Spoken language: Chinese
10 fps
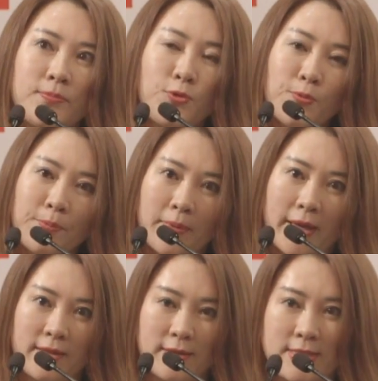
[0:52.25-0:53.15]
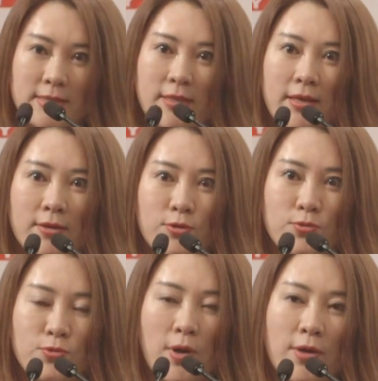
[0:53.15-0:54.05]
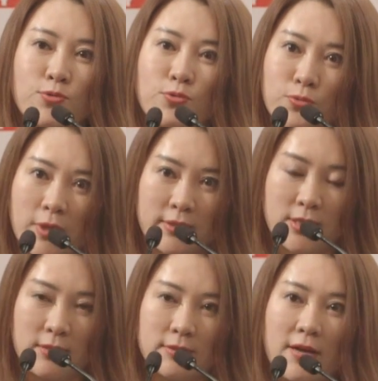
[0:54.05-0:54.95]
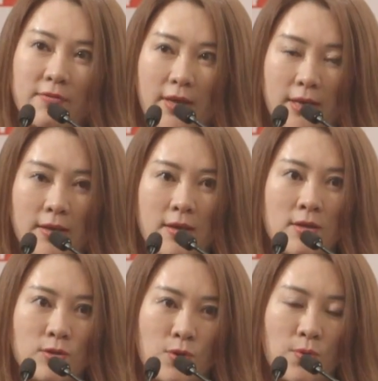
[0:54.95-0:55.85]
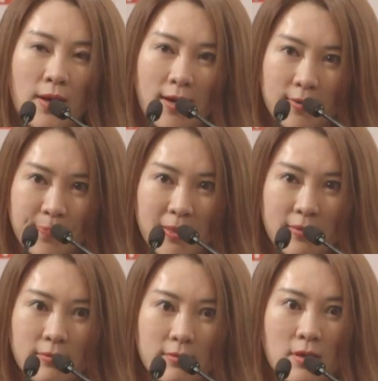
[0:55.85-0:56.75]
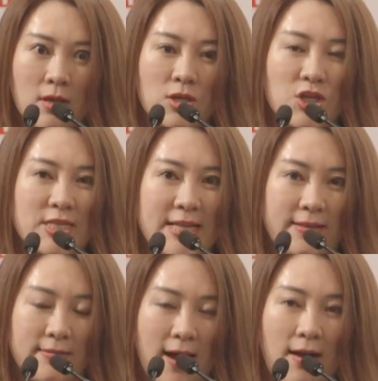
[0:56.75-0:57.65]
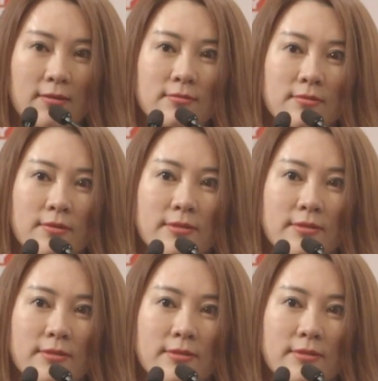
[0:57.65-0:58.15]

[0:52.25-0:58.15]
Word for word: 东北的企业，快速的成长为从哈尔滨、沈阳、